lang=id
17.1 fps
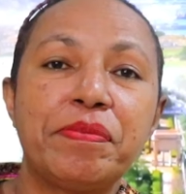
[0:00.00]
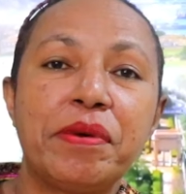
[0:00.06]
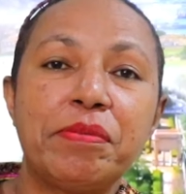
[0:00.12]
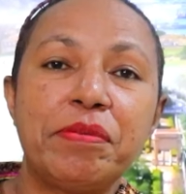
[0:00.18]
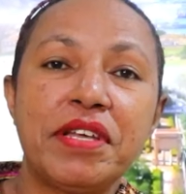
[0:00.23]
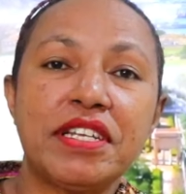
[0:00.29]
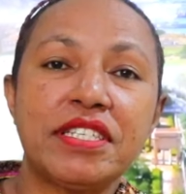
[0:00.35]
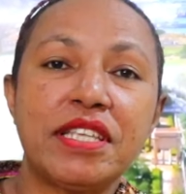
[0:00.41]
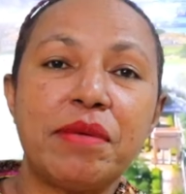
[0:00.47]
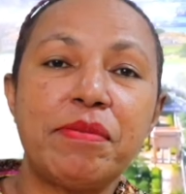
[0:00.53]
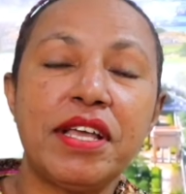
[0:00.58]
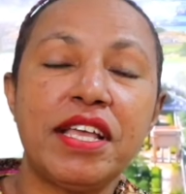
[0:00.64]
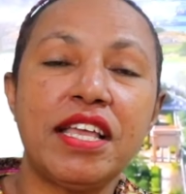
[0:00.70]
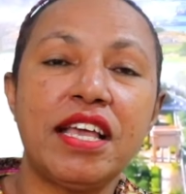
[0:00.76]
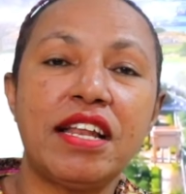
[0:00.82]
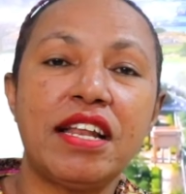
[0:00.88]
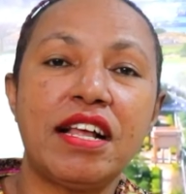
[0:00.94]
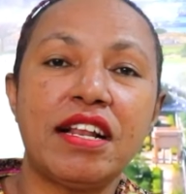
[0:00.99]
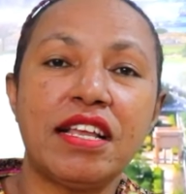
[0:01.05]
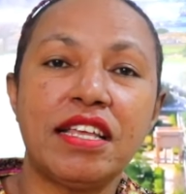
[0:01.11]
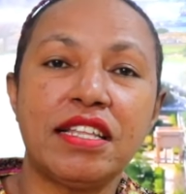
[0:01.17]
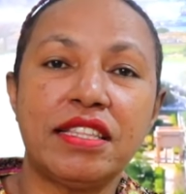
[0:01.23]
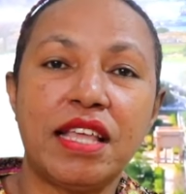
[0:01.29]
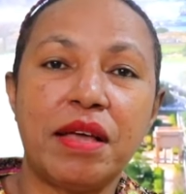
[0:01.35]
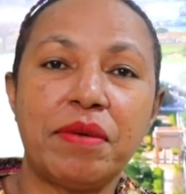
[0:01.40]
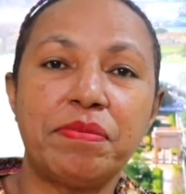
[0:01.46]
Pemirsa bagian
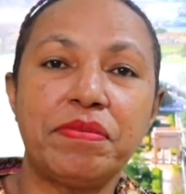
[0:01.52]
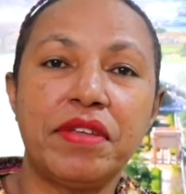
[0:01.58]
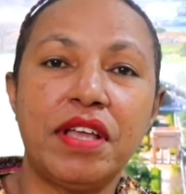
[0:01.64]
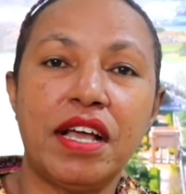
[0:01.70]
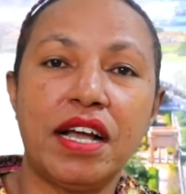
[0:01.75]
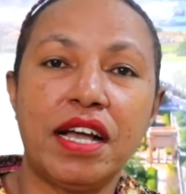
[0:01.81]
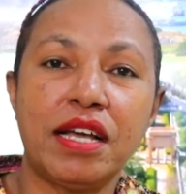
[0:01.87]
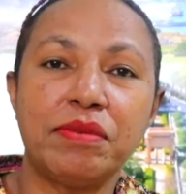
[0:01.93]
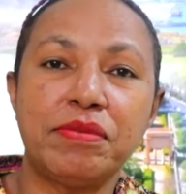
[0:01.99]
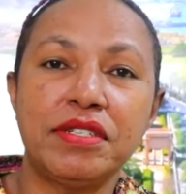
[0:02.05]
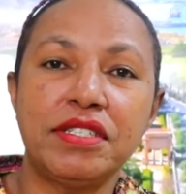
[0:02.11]
Alkitab yang akan